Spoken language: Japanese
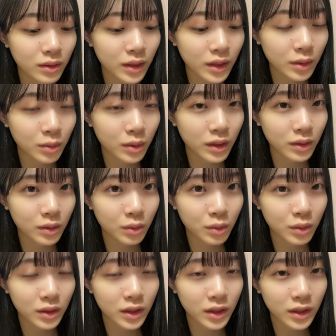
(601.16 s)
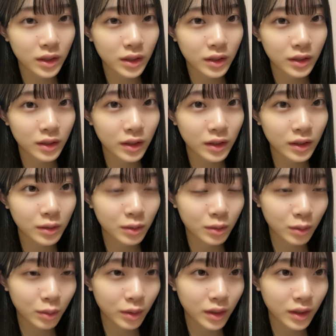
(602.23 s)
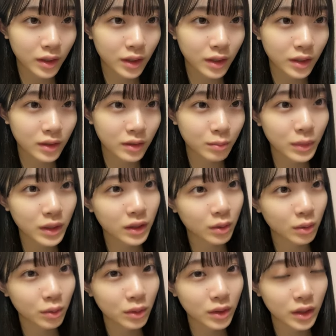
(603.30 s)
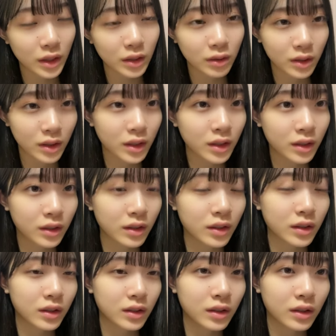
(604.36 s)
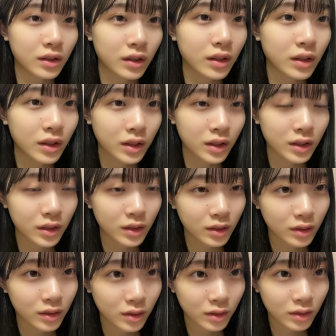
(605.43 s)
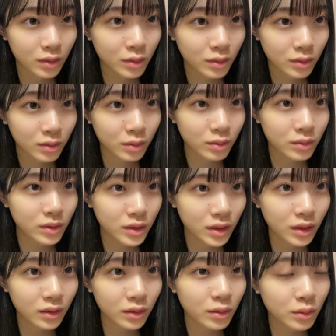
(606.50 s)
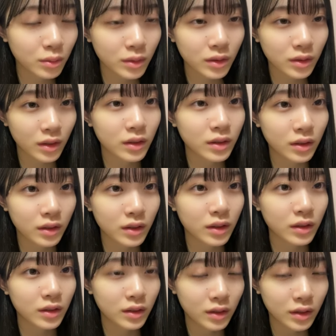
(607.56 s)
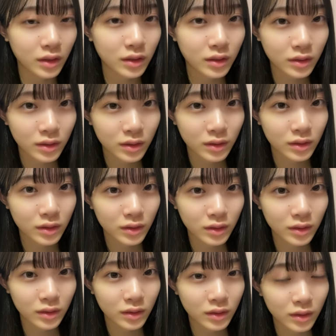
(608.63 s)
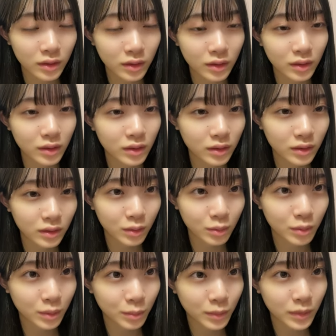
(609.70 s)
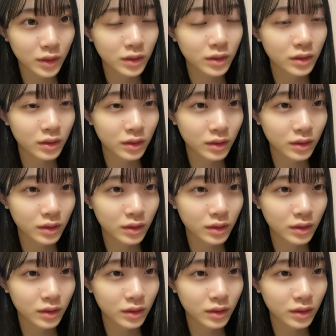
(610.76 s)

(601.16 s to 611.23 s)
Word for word: 跡が残ってて何ていうの時計かけまだ残った雪があってあちゃんと降ったんだなってなんか思いました